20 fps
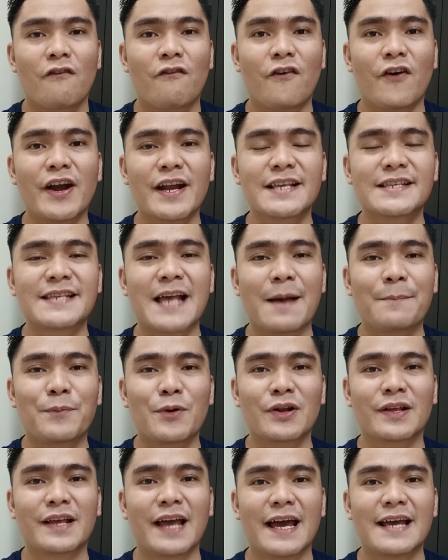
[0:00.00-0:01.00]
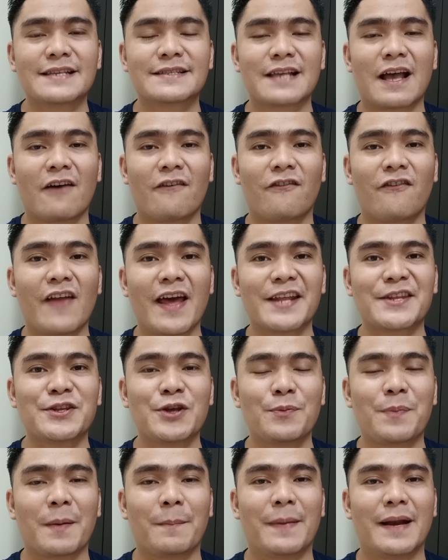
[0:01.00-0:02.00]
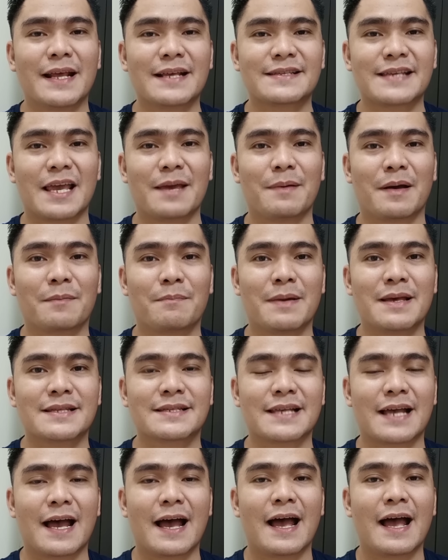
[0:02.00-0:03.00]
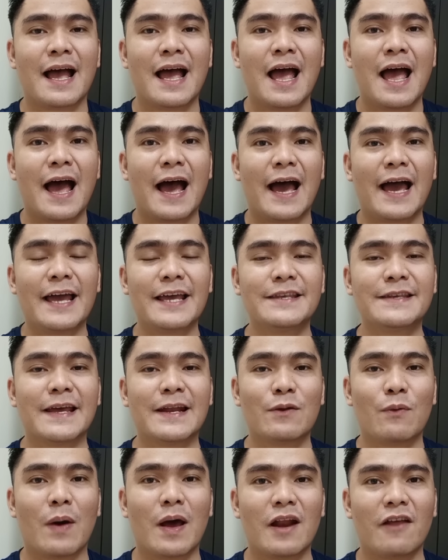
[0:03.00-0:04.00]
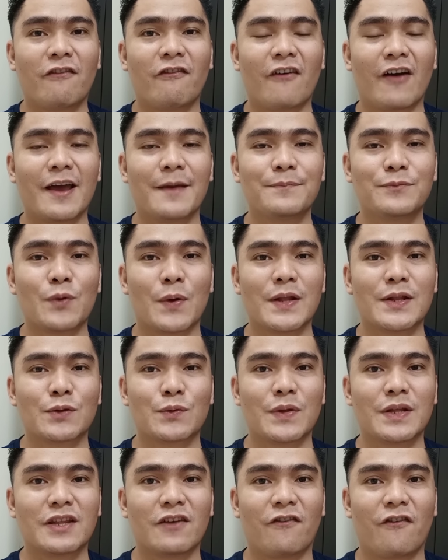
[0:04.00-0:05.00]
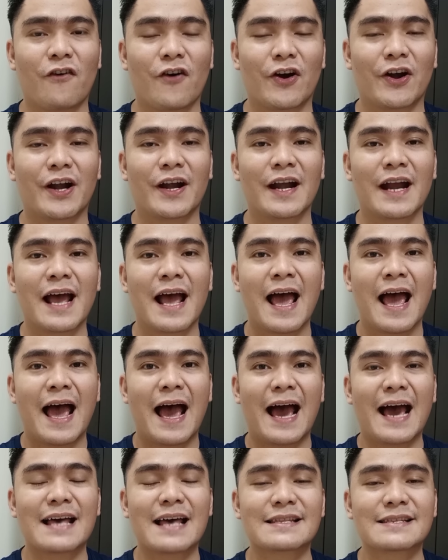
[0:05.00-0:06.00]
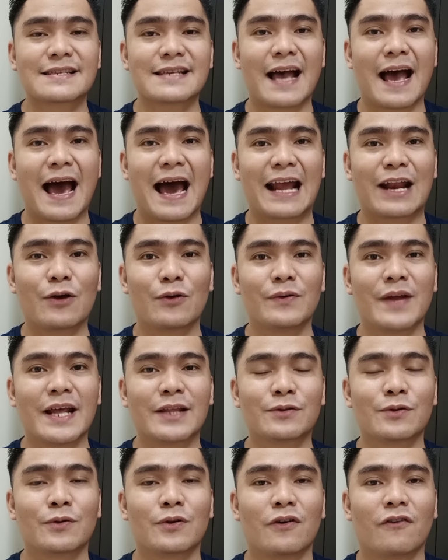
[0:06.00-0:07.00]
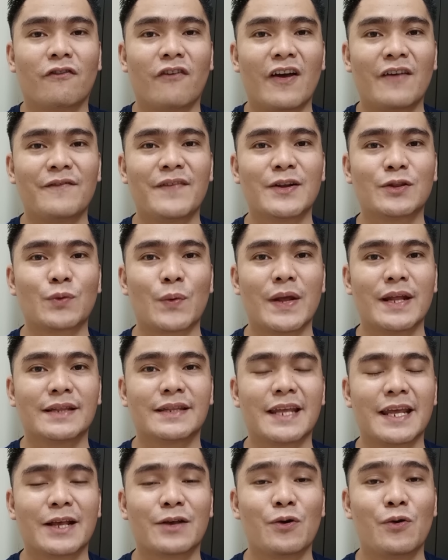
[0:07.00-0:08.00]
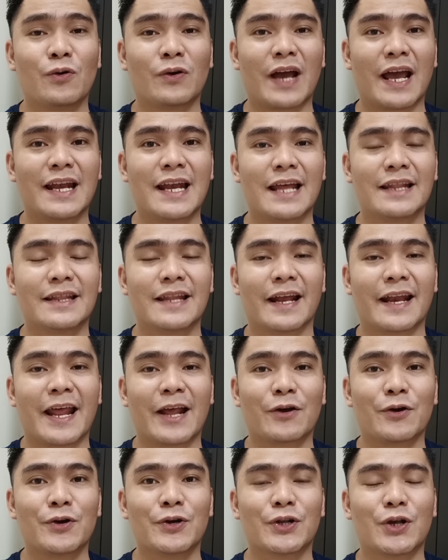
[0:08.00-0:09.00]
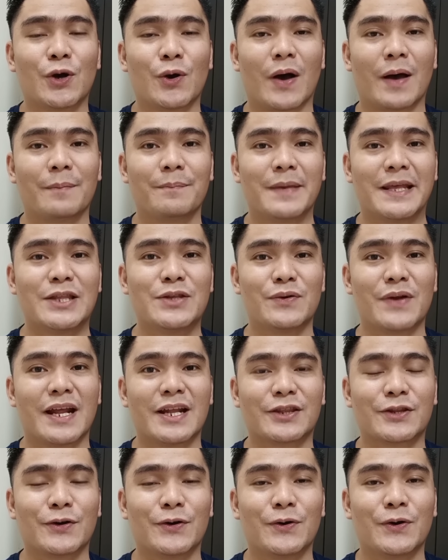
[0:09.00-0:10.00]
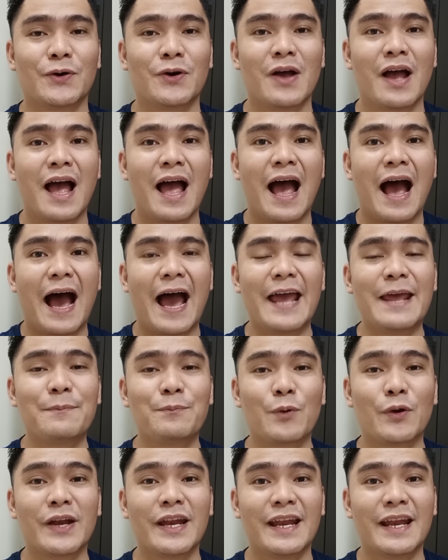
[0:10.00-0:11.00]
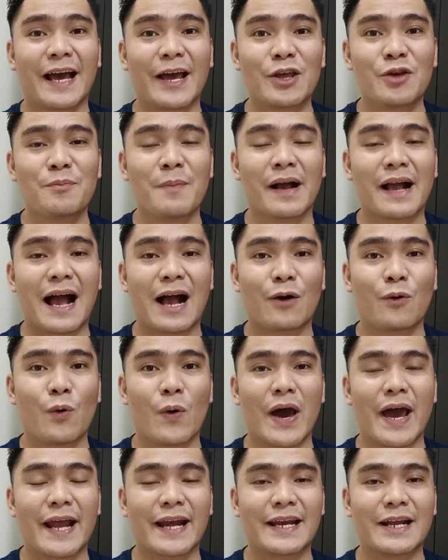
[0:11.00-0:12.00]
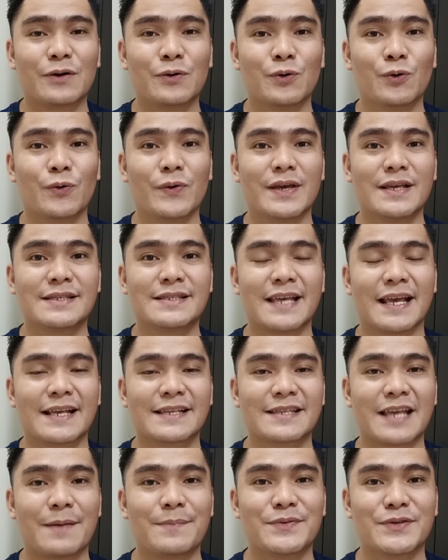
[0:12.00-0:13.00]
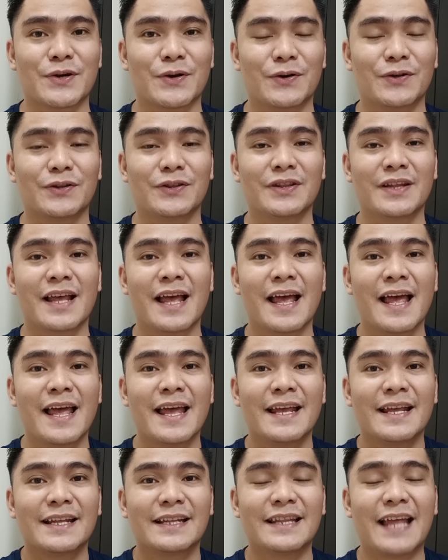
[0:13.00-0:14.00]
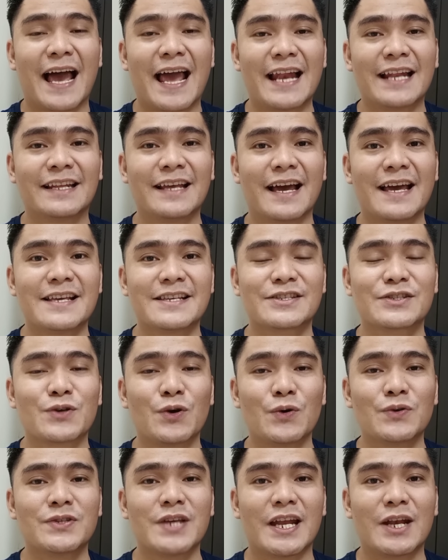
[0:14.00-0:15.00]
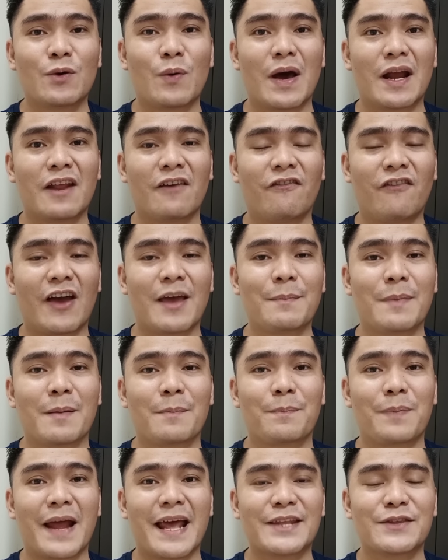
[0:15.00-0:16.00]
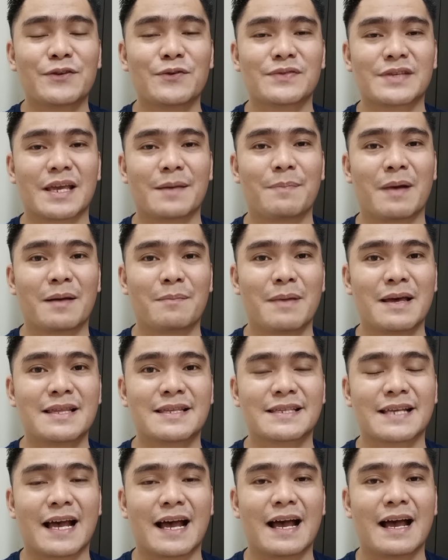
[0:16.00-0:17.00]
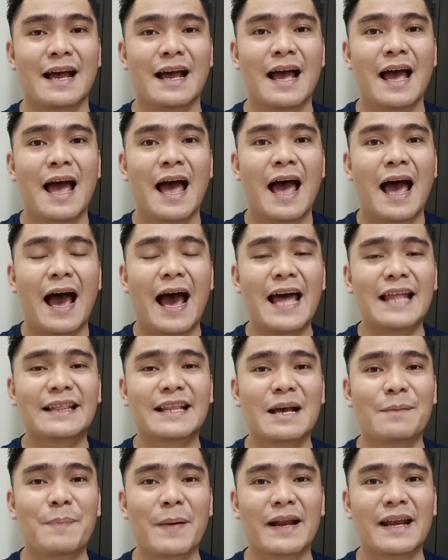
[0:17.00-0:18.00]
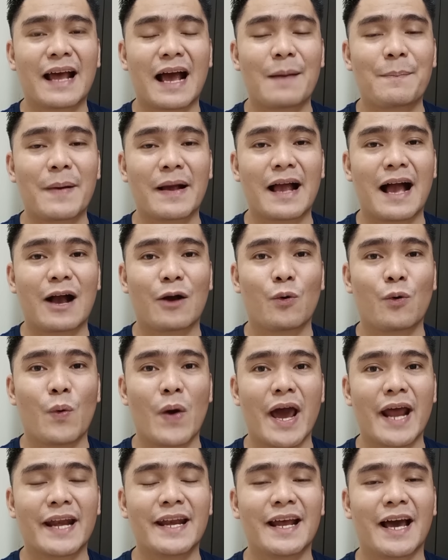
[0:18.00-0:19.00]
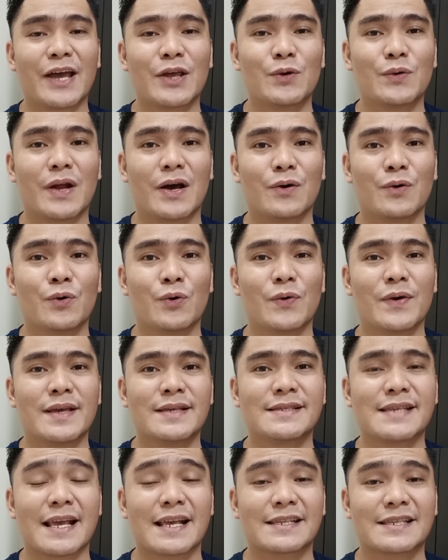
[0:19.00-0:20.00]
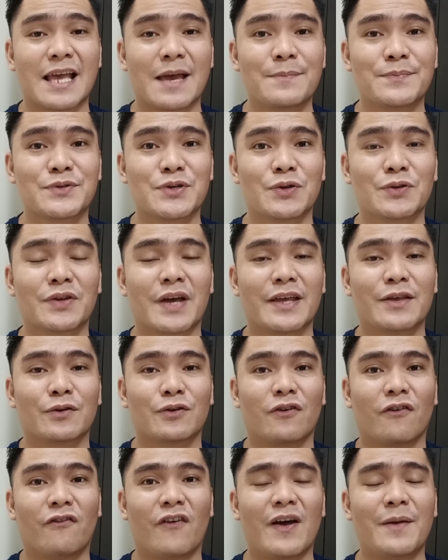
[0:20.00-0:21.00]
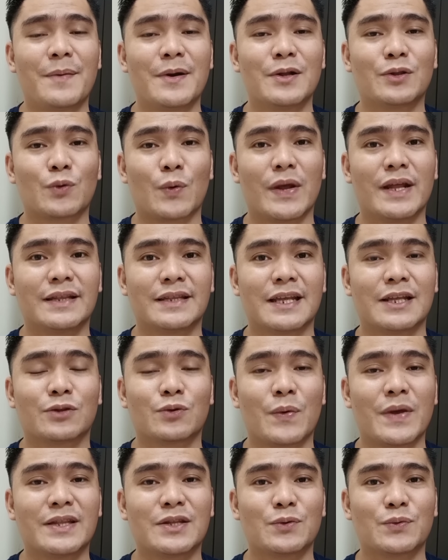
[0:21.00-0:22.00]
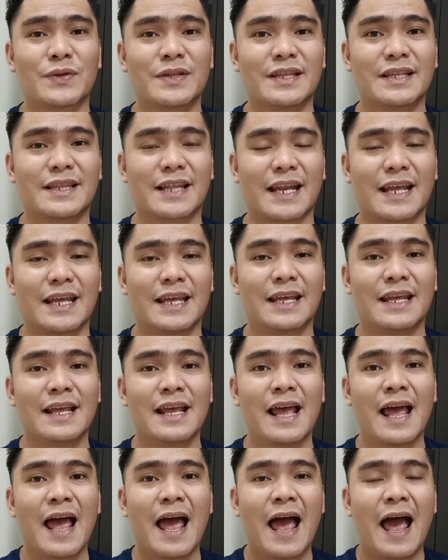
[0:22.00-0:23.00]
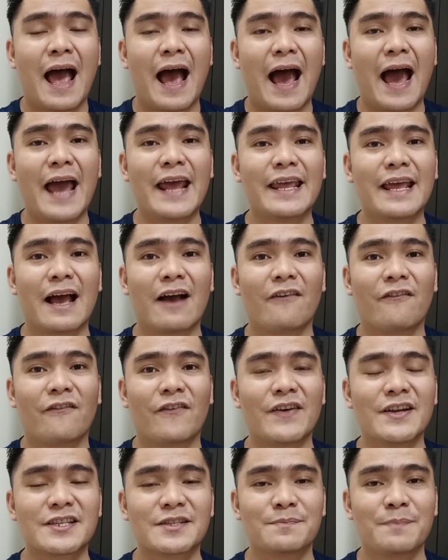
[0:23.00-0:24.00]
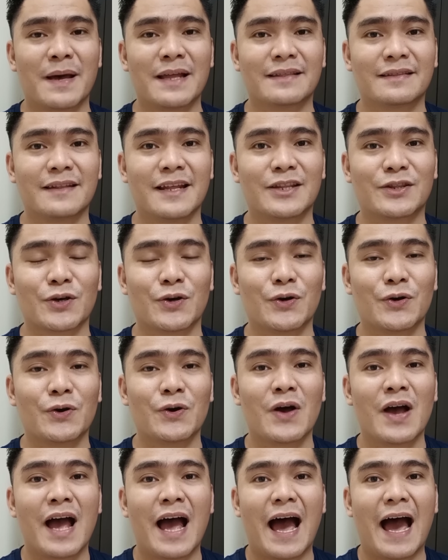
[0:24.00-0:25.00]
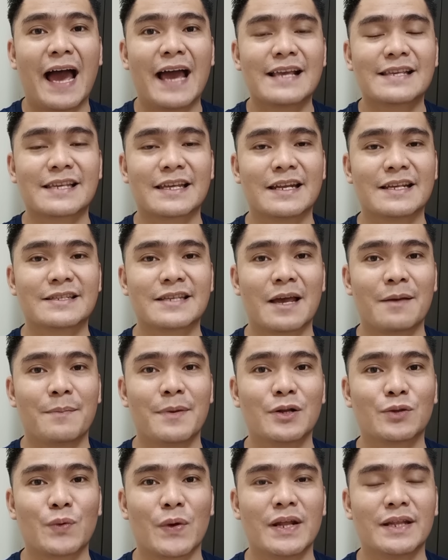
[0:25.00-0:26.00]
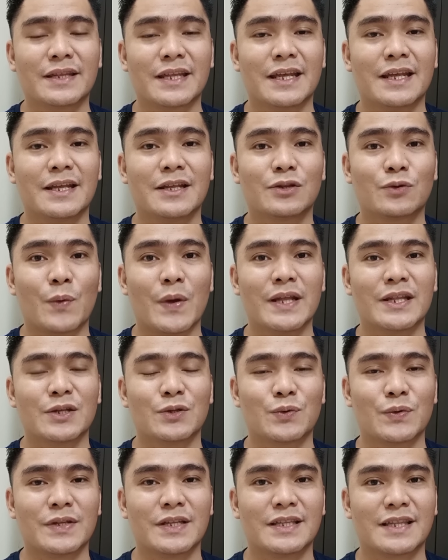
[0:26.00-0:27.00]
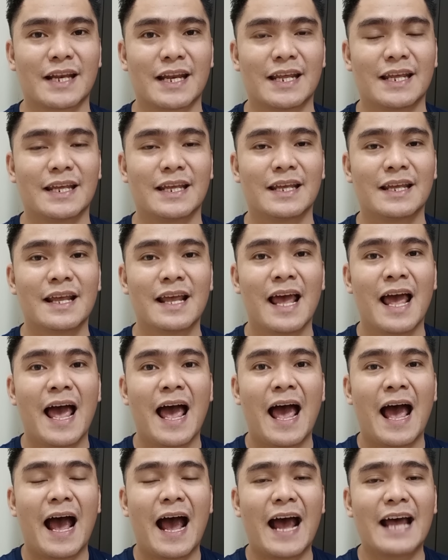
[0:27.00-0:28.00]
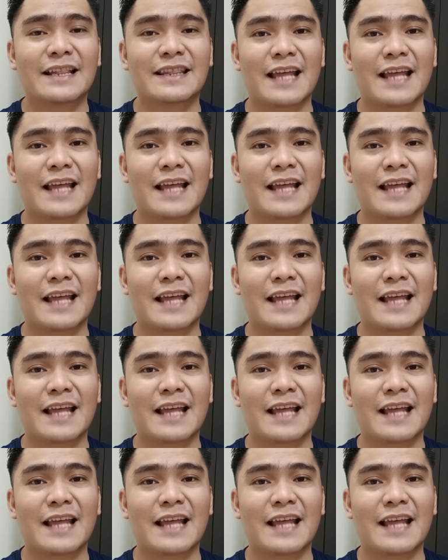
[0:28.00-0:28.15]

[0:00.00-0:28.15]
For example guys, ang flight nyo pabalik sa ibang bansa ay January 5, 2024. At sa araw na ito, November 20, kung kailan na-record ko ang video na ito, ay pwede na kayong mag-acquire ng OEC exemption. Dahil guys, kung January 5 ang flight nyo sa ibang bansa, at kapag nakapag-acquire na kayo ng OEC exemption ngayong November 20, 2023, ay ang first month nito ay sa December 20, 2023.